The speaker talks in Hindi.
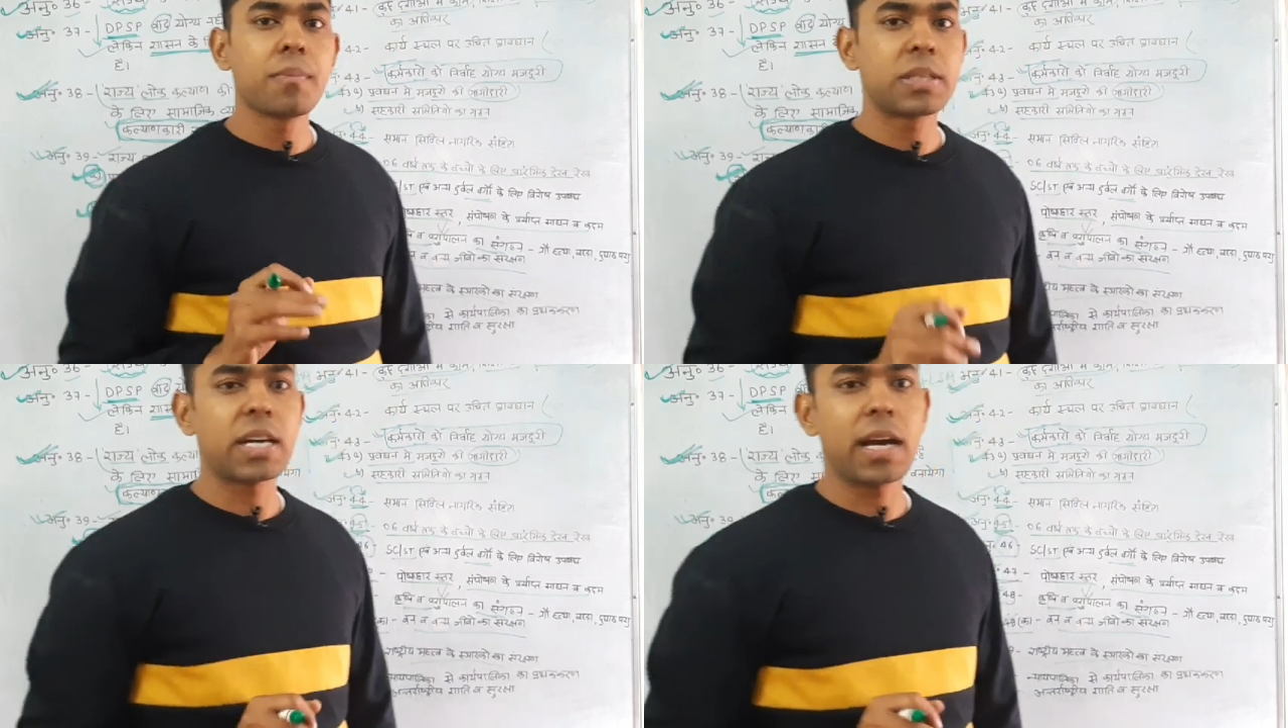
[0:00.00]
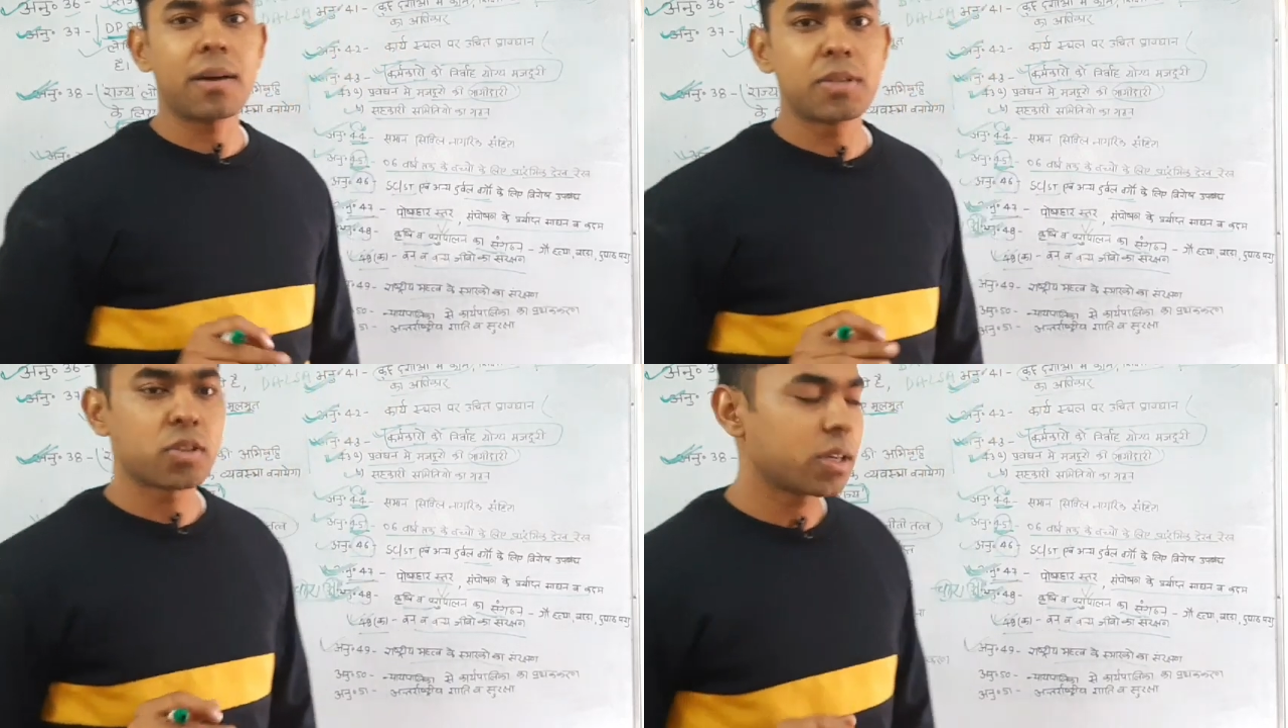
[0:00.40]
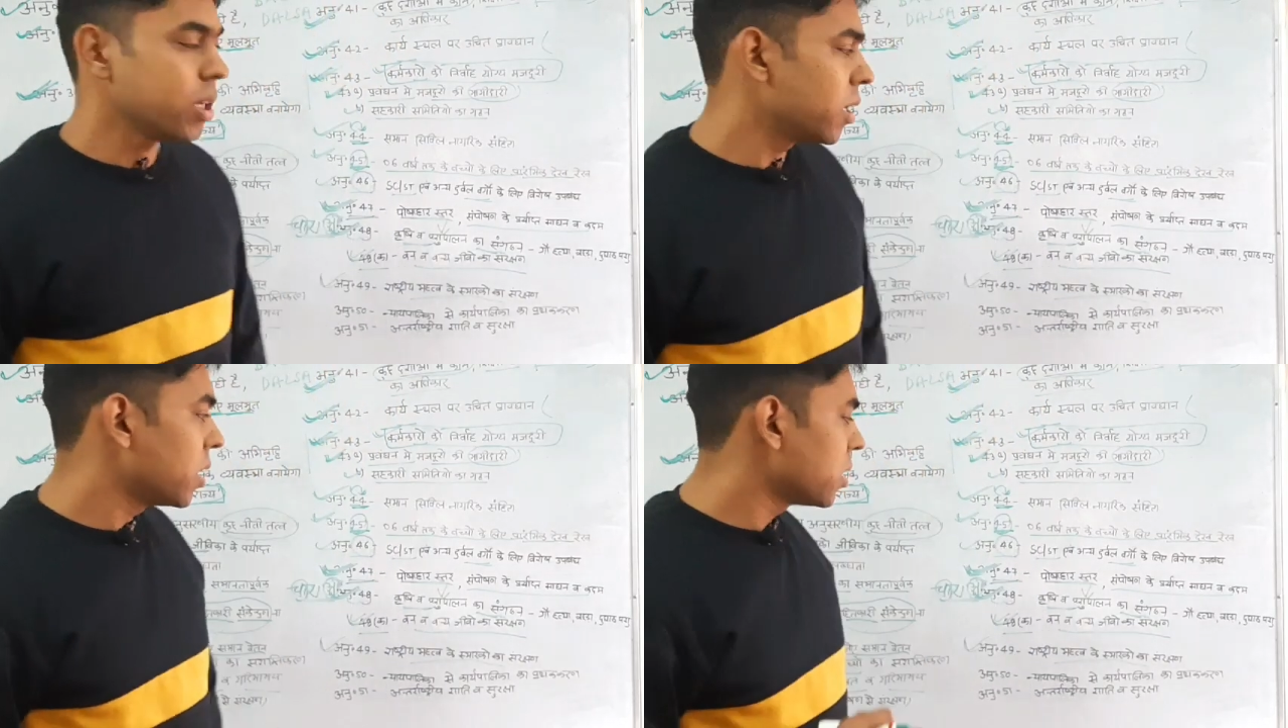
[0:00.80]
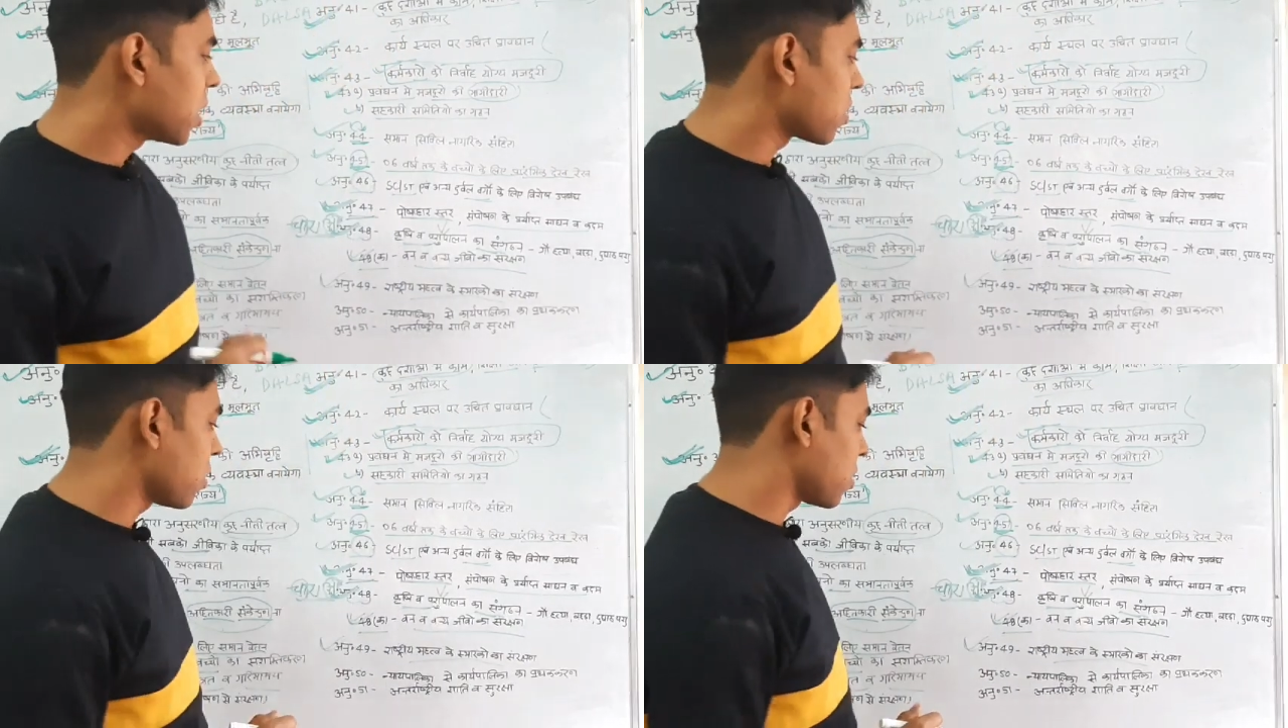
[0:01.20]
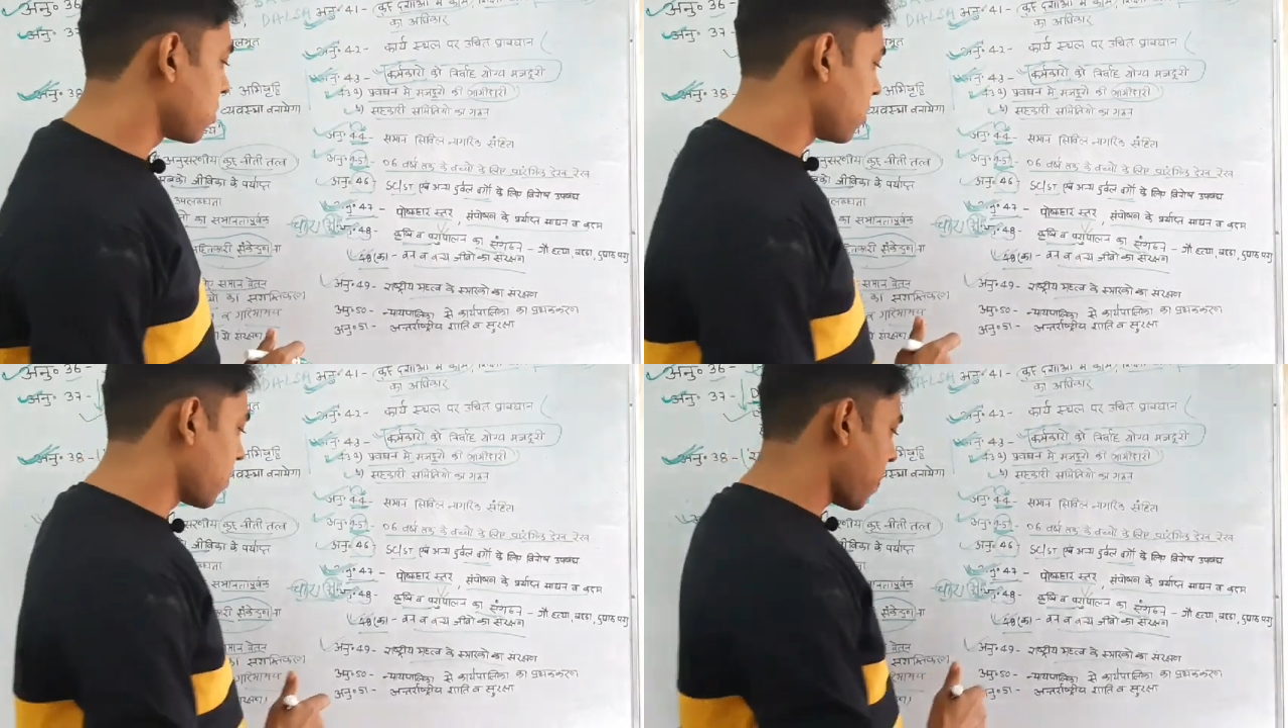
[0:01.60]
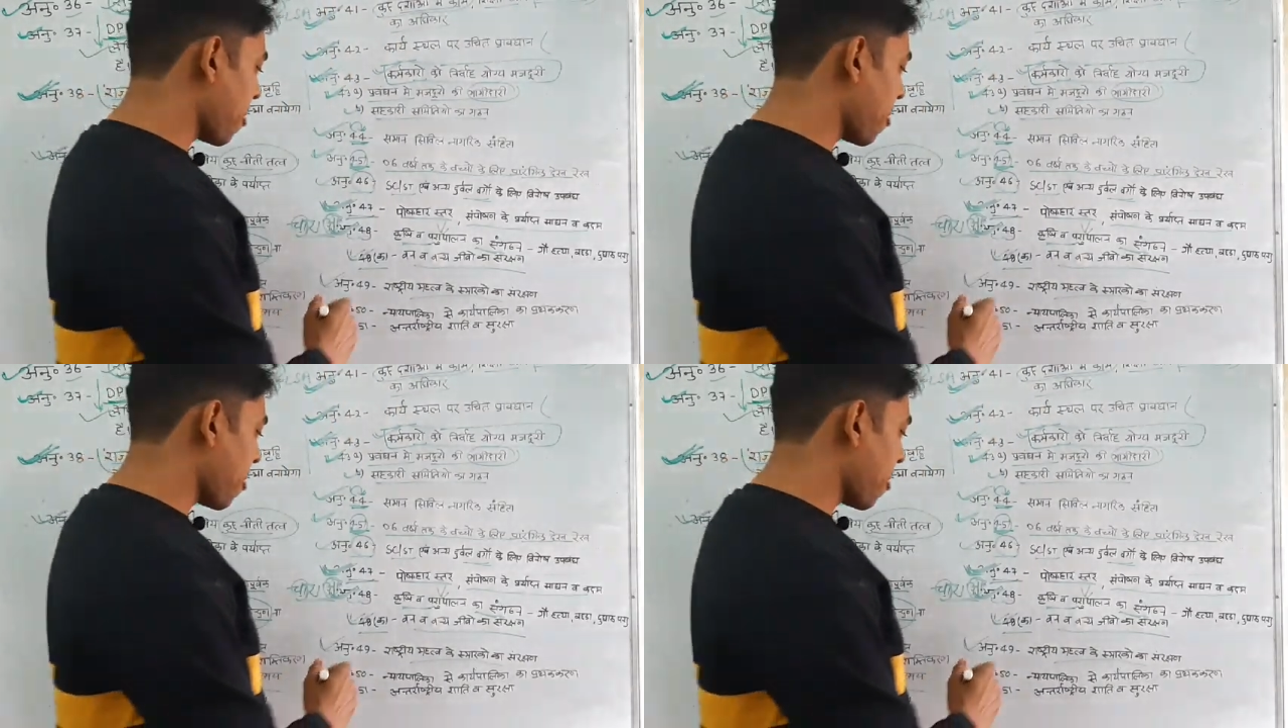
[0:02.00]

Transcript: बचाएगा विश्व की धरोहरों को